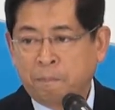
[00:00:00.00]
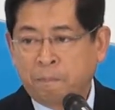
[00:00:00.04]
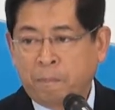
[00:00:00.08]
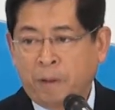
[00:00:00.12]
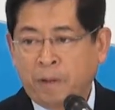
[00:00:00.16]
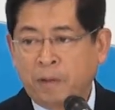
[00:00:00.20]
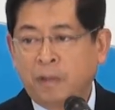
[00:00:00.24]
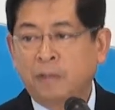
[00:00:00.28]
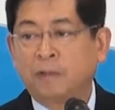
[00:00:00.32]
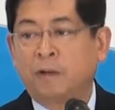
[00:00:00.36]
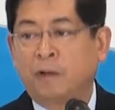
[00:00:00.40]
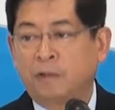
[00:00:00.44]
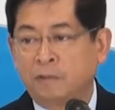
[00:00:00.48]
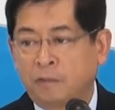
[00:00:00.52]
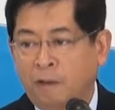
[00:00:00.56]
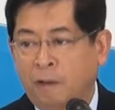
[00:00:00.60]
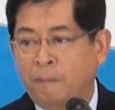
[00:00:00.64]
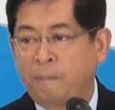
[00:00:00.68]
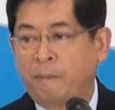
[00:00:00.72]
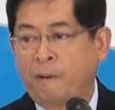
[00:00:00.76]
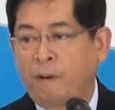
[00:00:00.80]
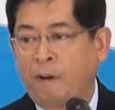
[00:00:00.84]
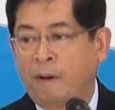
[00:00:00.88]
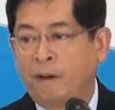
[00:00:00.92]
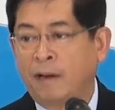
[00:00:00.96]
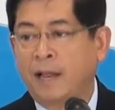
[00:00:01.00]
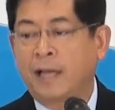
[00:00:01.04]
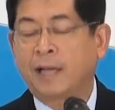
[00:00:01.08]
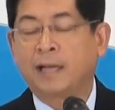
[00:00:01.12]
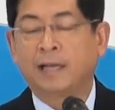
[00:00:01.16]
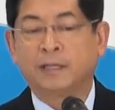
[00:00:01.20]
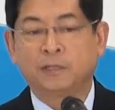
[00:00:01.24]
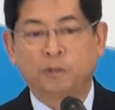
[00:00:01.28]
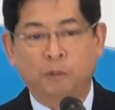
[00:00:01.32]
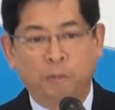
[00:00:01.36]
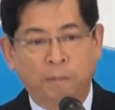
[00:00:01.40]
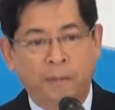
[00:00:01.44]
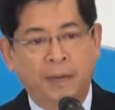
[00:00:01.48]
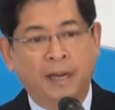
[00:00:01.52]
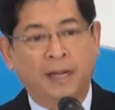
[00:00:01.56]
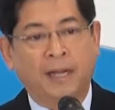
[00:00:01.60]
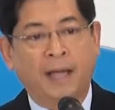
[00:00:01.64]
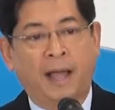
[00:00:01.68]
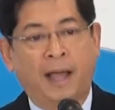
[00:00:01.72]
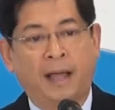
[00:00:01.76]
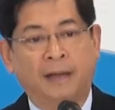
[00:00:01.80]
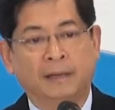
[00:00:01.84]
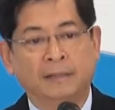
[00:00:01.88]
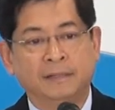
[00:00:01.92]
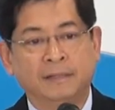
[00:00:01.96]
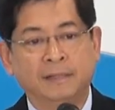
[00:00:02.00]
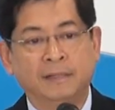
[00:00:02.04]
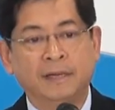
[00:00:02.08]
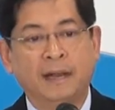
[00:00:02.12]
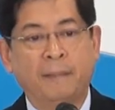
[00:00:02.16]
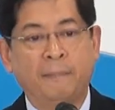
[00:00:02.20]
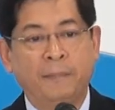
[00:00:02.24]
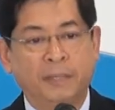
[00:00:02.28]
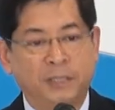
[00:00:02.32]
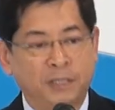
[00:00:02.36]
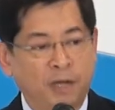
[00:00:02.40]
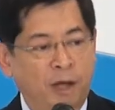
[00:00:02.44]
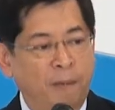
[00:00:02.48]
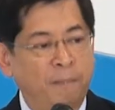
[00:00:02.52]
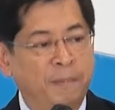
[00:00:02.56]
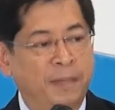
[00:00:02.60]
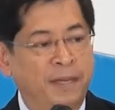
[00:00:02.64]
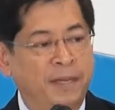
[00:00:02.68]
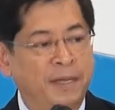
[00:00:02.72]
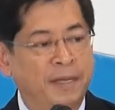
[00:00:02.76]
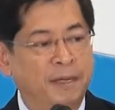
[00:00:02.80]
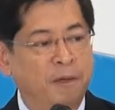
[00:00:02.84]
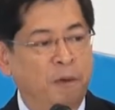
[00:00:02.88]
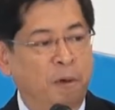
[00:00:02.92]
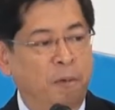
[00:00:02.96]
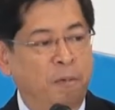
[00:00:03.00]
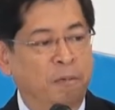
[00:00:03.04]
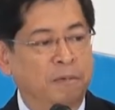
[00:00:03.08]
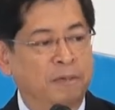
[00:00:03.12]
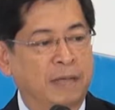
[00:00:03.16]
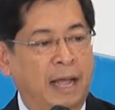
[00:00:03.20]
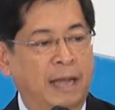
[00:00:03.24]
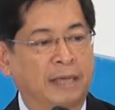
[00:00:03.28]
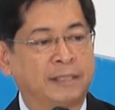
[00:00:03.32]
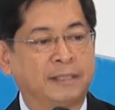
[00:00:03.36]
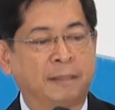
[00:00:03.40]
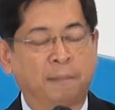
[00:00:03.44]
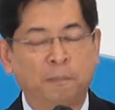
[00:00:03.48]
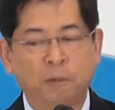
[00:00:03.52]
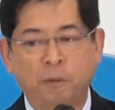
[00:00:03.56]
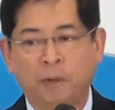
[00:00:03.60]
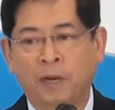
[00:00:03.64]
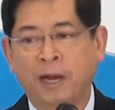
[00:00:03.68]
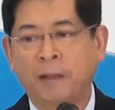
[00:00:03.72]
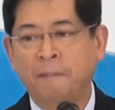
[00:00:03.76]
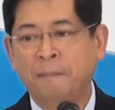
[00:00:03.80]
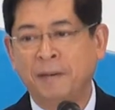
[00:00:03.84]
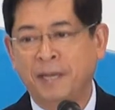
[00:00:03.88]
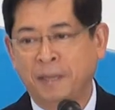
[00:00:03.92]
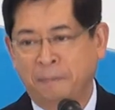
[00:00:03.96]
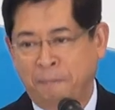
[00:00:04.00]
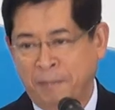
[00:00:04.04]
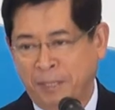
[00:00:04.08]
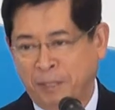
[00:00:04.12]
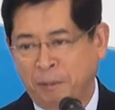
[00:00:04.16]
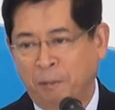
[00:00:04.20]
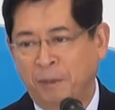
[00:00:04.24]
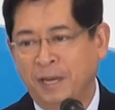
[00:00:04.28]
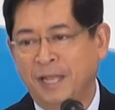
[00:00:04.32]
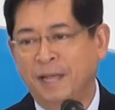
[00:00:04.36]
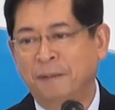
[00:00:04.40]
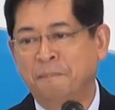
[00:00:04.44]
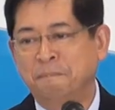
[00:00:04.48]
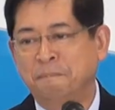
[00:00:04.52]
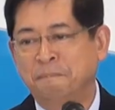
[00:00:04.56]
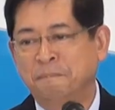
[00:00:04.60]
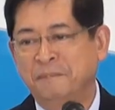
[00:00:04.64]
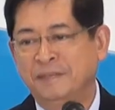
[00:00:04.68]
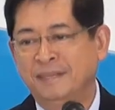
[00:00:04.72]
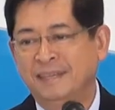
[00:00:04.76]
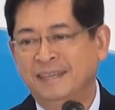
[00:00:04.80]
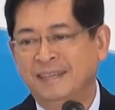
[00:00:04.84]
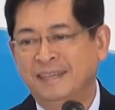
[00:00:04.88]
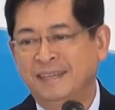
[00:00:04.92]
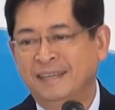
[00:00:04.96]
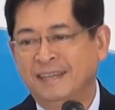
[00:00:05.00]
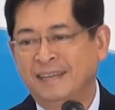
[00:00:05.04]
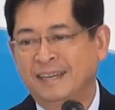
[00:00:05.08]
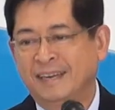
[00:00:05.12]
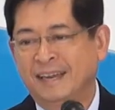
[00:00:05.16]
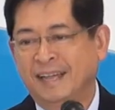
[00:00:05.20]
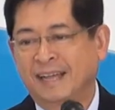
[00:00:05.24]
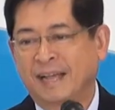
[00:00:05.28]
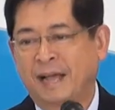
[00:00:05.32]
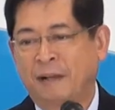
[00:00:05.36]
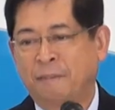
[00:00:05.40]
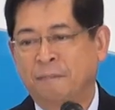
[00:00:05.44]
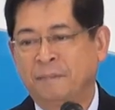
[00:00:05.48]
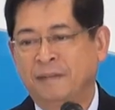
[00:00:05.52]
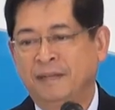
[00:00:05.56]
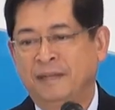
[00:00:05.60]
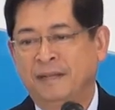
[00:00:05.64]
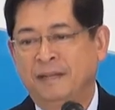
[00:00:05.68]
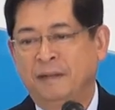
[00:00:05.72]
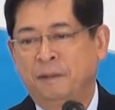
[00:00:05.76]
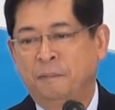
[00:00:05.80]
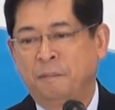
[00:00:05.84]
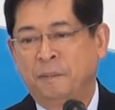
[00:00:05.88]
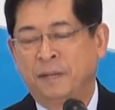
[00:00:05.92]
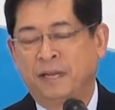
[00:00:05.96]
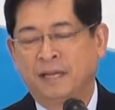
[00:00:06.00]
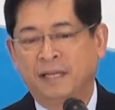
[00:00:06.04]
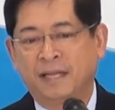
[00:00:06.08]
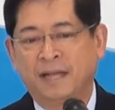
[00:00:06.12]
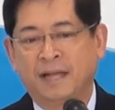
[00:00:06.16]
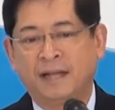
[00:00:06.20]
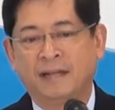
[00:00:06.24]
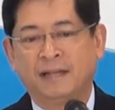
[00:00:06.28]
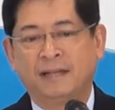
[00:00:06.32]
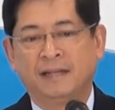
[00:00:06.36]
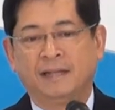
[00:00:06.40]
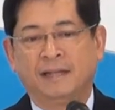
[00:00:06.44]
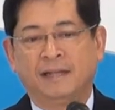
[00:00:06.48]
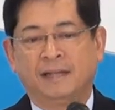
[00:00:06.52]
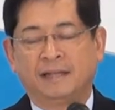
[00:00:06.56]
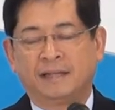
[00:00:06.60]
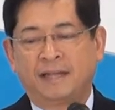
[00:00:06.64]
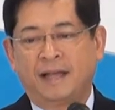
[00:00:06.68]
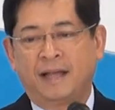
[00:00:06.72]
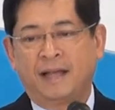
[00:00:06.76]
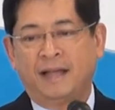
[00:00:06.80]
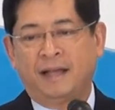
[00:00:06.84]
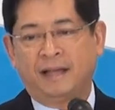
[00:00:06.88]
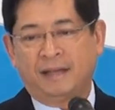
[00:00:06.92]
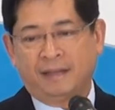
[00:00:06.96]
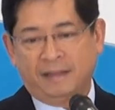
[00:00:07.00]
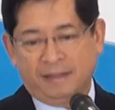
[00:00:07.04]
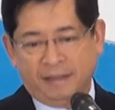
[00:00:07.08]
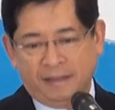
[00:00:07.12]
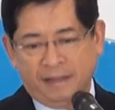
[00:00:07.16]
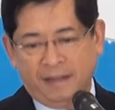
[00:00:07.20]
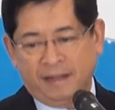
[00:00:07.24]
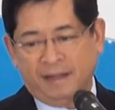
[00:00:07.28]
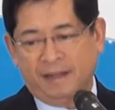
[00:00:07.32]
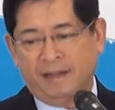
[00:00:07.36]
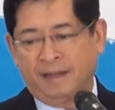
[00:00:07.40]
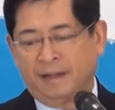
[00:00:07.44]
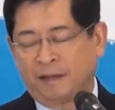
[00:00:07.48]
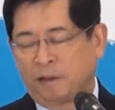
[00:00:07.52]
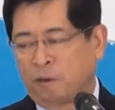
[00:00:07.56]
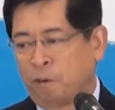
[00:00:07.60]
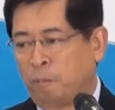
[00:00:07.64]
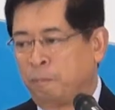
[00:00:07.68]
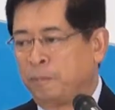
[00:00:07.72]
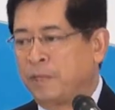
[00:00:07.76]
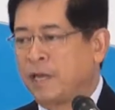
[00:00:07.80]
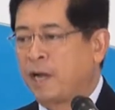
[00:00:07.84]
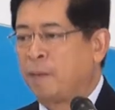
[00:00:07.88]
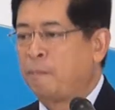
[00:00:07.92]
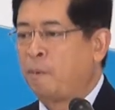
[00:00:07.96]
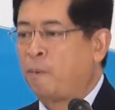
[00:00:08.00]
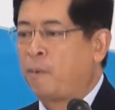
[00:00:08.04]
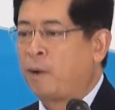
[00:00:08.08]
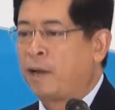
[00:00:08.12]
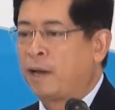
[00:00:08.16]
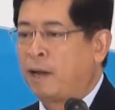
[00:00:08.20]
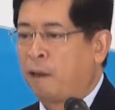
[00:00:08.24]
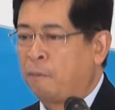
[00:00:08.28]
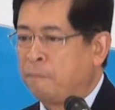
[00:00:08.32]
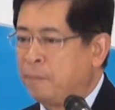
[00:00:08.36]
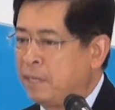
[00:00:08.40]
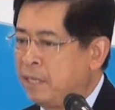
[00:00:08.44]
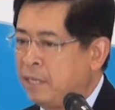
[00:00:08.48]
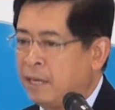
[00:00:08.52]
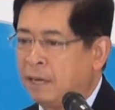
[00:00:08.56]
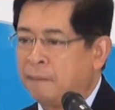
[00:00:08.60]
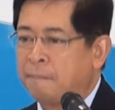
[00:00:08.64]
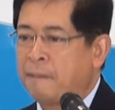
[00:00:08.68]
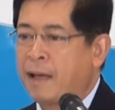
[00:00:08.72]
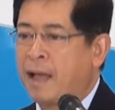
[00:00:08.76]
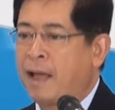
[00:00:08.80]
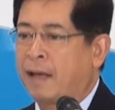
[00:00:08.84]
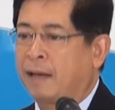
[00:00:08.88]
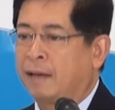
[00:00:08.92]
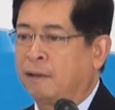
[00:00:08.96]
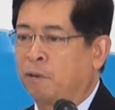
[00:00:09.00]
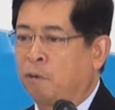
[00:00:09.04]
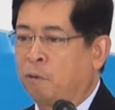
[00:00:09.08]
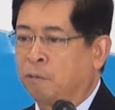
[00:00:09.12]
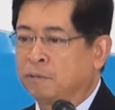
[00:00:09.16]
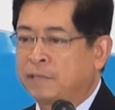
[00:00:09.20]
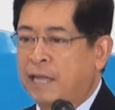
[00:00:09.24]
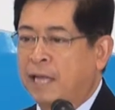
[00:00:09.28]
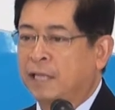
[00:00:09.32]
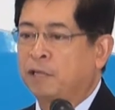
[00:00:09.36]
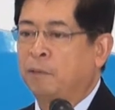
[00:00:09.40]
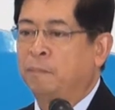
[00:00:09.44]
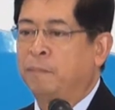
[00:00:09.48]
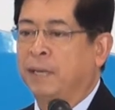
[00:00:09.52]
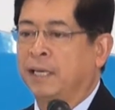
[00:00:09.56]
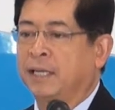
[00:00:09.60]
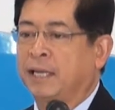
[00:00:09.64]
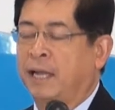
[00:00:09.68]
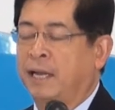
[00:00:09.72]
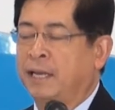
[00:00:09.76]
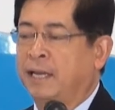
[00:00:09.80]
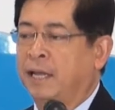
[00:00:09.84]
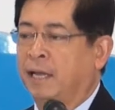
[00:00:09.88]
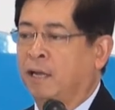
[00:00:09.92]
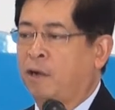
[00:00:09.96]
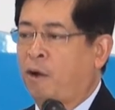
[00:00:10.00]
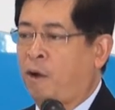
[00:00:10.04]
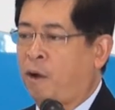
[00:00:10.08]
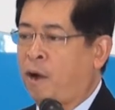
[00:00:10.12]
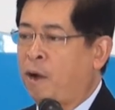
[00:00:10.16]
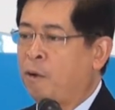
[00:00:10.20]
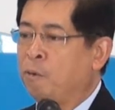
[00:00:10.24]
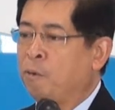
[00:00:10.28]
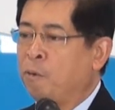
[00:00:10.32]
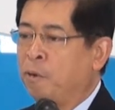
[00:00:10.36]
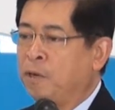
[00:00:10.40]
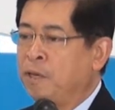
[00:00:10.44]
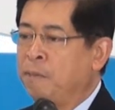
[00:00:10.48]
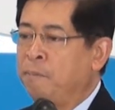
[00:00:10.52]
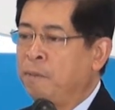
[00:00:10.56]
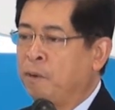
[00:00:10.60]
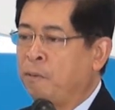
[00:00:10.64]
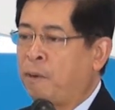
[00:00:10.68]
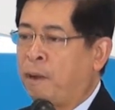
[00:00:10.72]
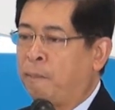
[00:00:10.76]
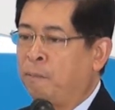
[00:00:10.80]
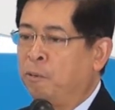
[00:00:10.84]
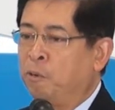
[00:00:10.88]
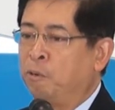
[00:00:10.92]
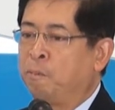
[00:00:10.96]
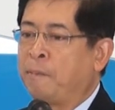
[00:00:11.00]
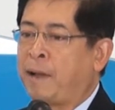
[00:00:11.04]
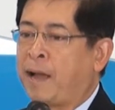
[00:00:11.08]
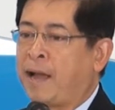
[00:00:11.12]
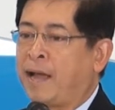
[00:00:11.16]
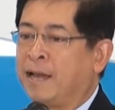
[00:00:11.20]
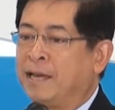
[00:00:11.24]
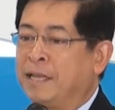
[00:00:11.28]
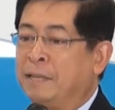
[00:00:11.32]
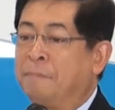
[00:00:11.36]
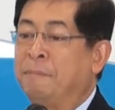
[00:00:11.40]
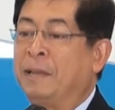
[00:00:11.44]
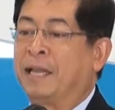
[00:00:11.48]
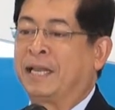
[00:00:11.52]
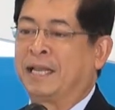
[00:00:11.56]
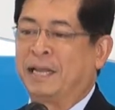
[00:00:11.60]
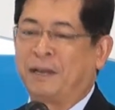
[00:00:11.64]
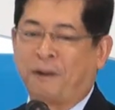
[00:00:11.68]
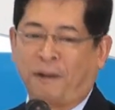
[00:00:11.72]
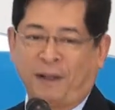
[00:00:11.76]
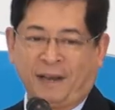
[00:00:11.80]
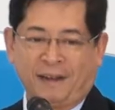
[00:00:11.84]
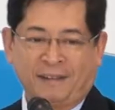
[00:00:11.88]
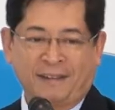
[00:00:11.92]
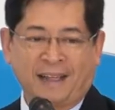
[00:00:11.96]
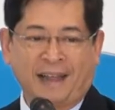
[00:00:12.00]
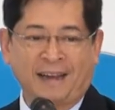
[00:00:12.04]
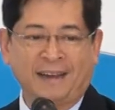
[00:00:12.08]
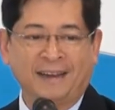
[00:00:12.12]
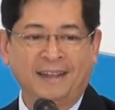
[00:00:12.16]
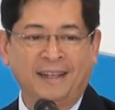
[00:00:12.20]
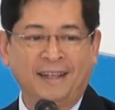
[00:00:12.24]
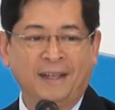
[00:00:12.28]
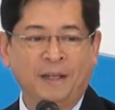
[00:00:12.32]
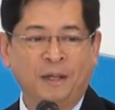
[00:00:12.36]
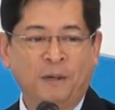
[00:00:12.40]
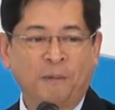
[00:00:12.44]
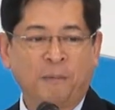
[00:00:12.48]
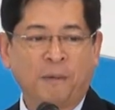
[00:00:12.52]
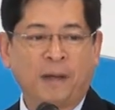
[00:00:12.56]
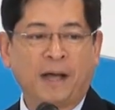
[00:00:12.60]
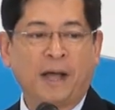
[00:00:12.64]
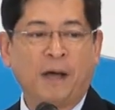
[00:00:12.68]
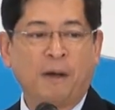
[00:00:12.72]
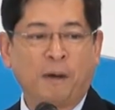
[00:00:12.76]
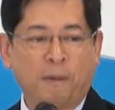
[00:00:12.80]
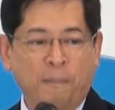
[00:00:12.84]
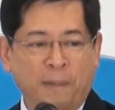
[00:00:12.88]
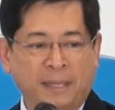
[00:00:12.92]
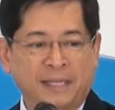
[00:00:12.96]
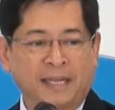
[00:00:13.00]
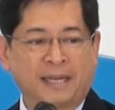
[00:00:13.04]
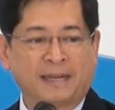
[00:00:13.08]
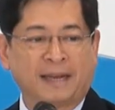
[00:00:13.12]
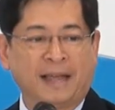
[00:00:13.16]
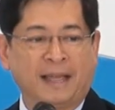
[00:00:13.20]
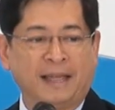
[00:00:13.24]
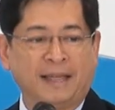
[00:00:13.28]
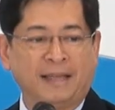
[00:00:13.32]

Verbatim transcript: ปตทสพและกระทรวงพลังงาน ซึ่งรับผิดชอบในเรื่องของการสำรวจและผลิตปิโตรเลียมนะครับเพราะฉะนั้นถ้าถ้ากลุ่มที่เขาบอกว่าเรามีเยอะมากโครงสร้างต้องเหมือนกันเนี่ยขอเอาคนที่มีความรู้มาดีเบตกันหน่อยแล้วกัน ว่าเขาเอามาจากไหน